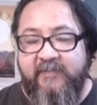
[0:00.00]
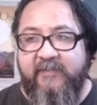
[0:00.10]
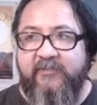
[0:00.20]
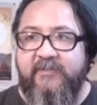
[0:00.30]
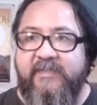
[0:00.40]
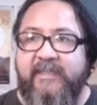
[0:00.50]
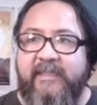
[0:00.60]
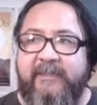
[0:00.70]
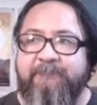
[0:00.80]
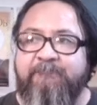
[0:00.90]

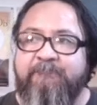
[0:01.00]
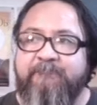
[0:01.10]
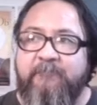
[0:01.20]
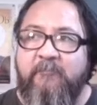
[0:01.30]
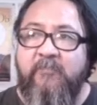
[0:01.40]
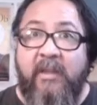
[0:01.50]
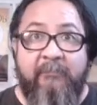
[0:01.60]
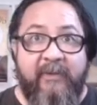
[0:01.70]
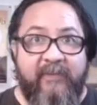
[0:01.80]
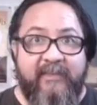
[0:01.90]
Entonces,
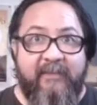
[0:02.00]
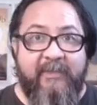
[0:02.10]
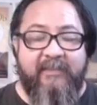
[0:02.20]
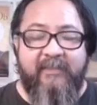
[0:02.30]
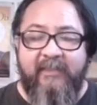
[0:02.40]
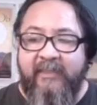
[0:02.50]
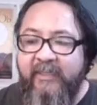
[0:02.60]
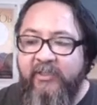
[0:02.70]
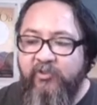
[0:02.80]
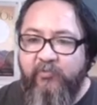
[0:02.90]
perfectamente,
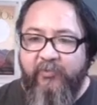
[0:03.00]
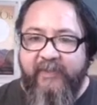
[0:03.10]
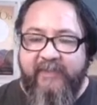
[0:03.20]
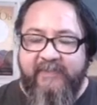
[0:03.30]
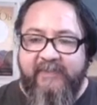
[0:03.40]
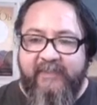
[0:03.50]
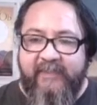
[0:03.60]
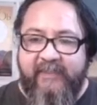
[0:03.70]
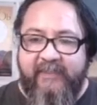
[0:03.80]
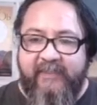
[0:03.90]
tú puedes
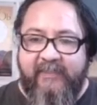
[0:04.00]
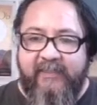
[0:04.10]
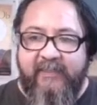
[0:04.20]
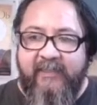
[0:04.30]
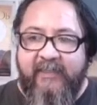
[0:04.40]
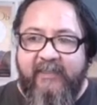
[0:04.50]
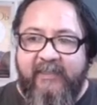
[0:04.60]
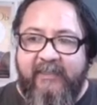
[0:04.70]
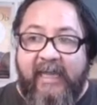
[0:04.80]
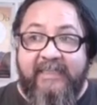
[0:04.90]
eh,
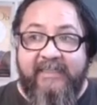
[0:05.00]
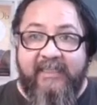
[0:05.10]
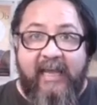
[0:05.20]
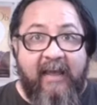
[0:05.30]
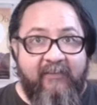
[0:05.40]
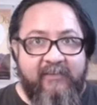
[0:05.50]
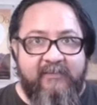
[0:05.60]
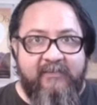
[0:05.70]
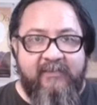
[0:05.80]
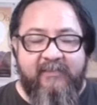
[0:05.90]
hacer
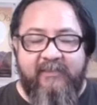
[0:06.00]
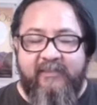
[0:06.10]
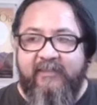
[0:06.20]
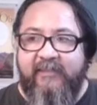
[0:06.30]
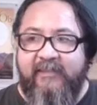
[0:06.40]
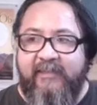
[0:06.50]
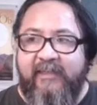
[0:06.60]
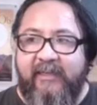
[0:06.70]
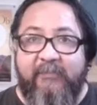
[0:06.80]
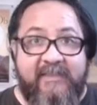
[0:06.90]
aves eh, que
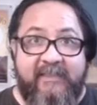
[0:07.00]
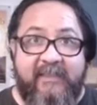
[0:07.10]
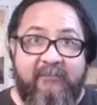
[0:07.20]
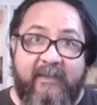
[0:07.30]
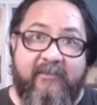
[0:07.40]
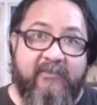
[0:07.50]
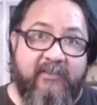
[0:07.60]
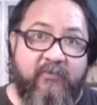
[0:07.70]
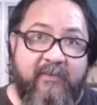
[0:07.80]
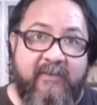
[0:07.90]
representen el país donde
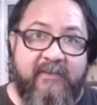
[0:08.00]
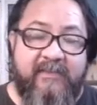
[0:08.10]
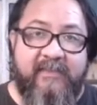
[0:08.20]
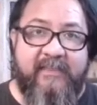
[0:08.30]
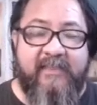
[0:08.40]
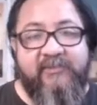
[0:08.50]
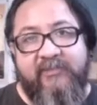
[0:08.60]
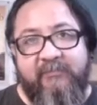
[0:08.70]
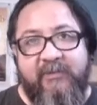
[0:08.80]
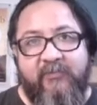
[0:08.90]
tú vives y eso
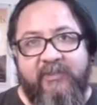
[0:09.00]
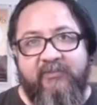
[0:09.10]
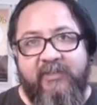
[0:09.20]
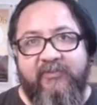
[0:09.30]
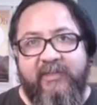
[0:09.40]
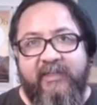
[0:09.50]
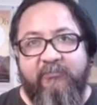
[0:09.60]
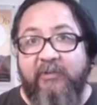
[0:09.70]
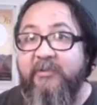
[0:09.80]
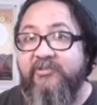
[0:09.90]
también cuenta una historia que es
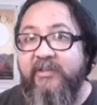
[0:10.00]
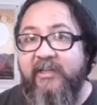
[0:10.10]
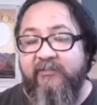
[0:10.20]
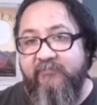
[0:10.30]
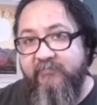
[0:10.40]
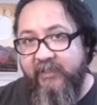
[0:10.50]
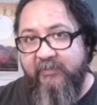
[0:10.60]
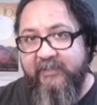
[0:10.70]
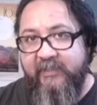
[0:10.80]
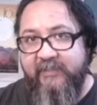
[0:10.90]
muy personal, que,
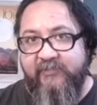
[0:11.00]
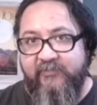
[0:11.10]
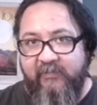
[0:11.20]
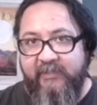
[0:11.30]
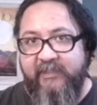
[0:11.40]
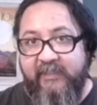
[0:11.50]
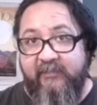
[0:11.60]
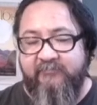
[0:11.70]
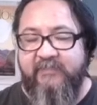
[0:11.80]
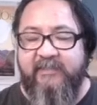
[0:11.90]
pertenece solamente a ti,
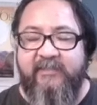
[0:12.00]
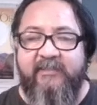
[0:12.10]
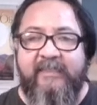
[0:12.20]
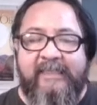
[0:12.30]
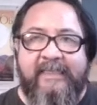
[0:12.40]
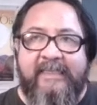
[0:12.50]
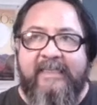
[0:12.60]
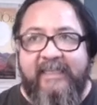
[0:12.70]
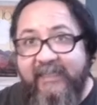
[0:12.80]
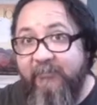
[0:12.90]
¿me entiendes?
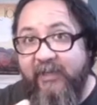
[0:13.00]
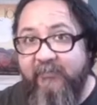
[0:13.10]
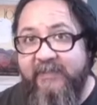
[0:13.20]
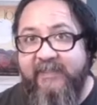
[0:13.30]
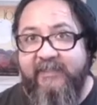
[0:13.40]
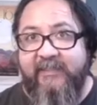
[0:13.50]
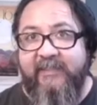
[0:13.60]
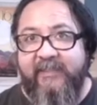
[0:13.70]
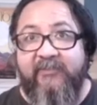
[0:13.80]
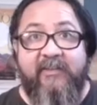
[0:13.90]
Y que también representa
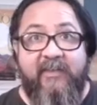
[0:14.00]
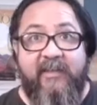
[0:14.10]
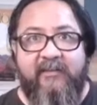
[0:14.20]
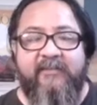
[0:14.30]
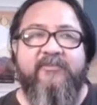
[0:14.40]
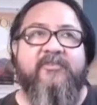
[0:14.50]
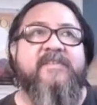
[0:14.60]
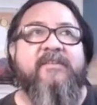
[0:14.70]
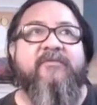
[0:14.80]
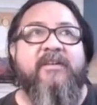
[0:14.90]
de dónde vienes. Entonces
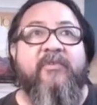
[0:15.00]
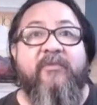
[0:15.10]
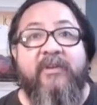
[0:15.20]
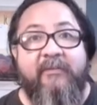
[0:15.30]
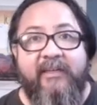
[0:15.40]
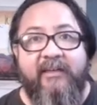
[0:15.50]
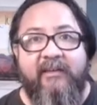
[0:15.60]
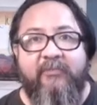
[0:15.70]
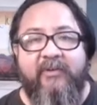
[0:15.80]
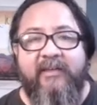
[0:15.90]
es una muy buena manera de
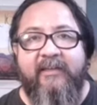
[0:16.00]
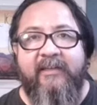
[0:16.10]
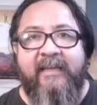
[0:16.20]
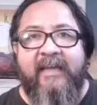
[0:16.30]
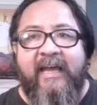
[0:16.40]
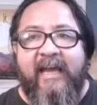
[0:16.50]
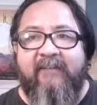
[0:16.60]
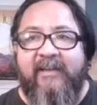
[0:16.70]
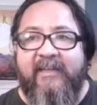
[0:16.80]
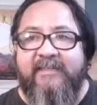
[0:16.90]
poder eh,
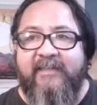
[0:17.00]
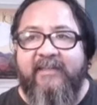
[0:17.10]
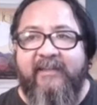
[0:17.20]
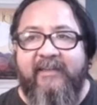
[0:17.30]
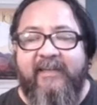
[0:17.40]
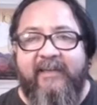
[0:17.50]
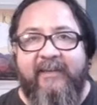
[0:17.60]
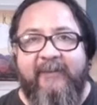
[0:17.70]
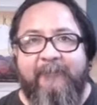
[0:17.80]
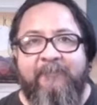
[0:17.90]
hablar acerca de
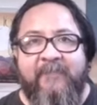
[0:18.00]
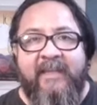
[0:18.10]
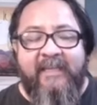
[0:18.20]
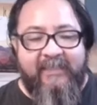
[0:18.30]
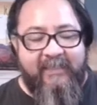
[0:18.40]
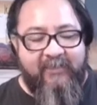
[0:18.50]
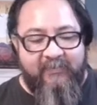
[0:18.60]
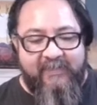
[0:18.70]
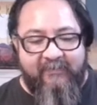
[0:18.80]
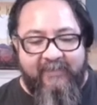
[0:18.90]
la, de cómo
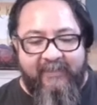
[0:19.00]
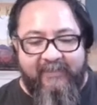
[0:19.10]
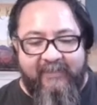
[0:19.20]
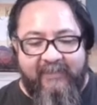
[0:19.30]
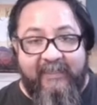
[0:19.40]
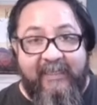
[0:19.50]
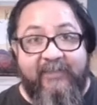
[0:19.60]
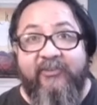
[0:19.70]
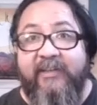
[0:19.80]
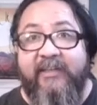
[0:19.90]
se llama, de, la
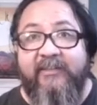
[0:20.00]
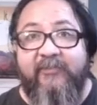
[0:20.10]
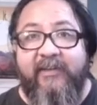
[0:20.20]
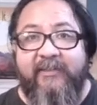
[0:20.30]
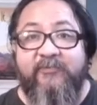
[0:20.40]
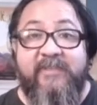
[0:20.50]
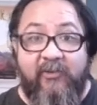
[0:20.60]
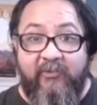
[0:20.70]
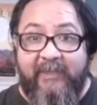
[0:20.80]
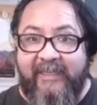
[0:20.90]
historia de tu lugar. Un
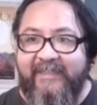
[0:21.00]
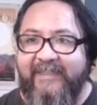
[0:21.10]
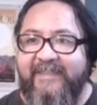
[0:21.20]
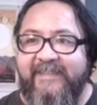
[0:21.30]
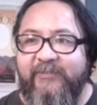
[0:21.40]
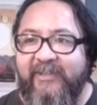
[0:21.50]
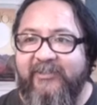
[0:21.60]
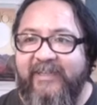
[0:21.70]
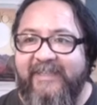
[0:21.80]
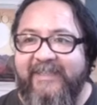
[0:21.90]
saludo para la gente que se está uniendo
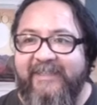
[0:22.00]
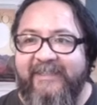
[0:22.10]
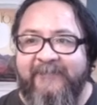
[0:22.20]
en el chat.